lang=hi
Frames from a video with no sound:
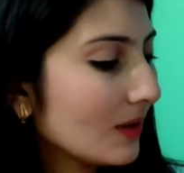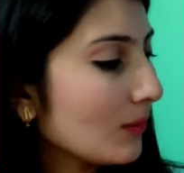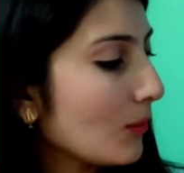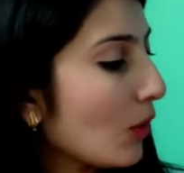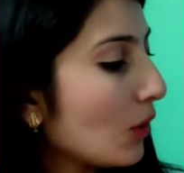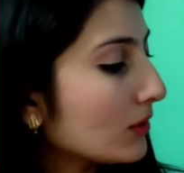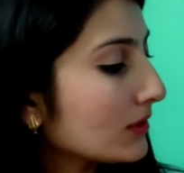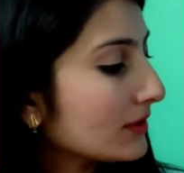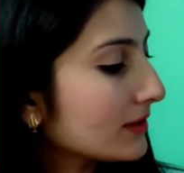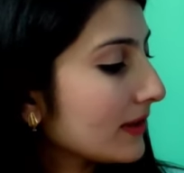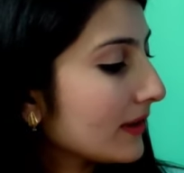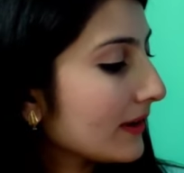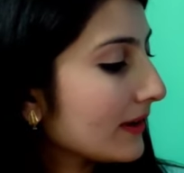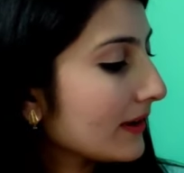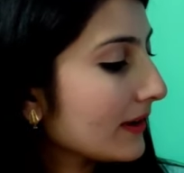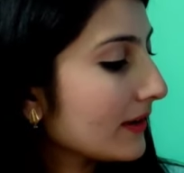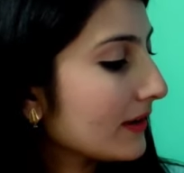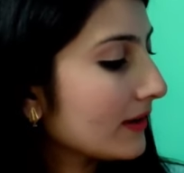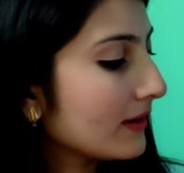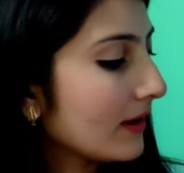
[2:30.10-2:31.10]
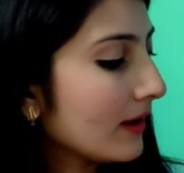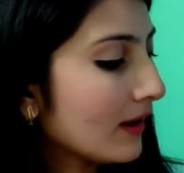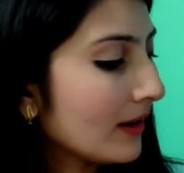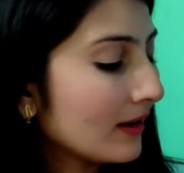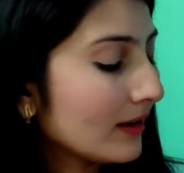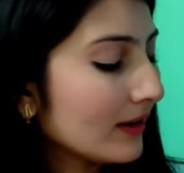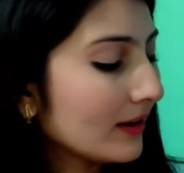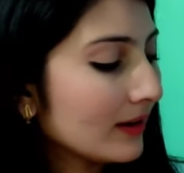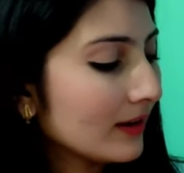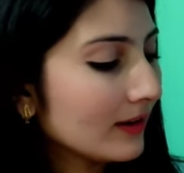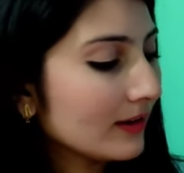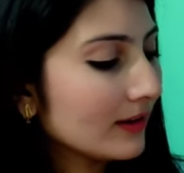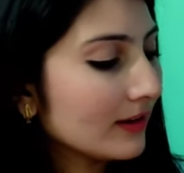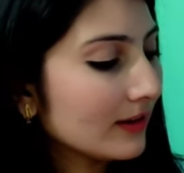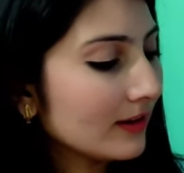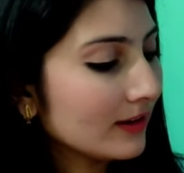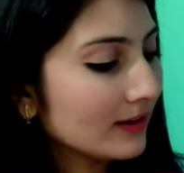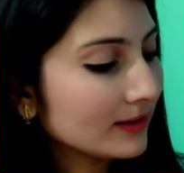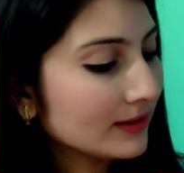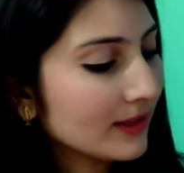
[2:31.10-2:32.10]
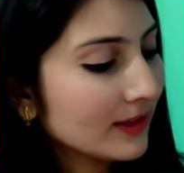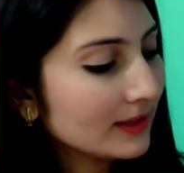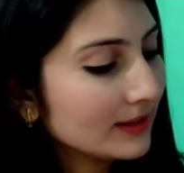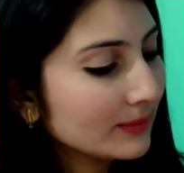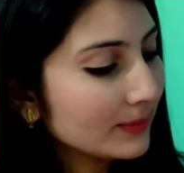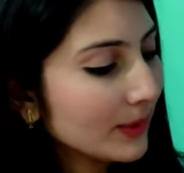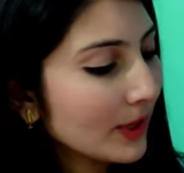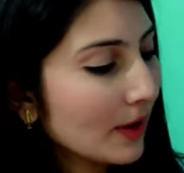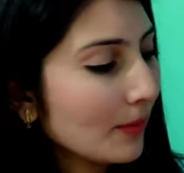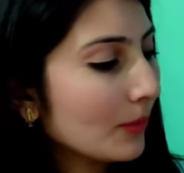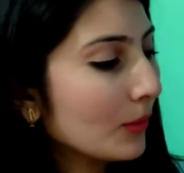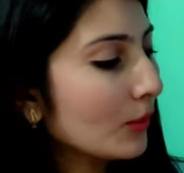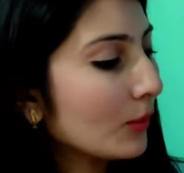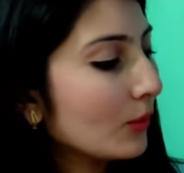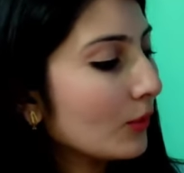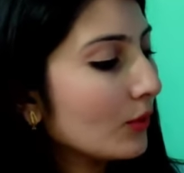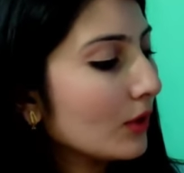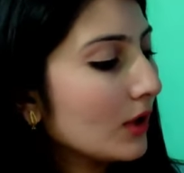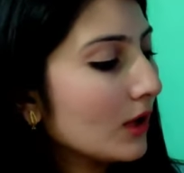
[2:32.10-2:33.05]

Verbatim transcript: बहुत सारे अलग अलग कलर्स हैं इस पर आपको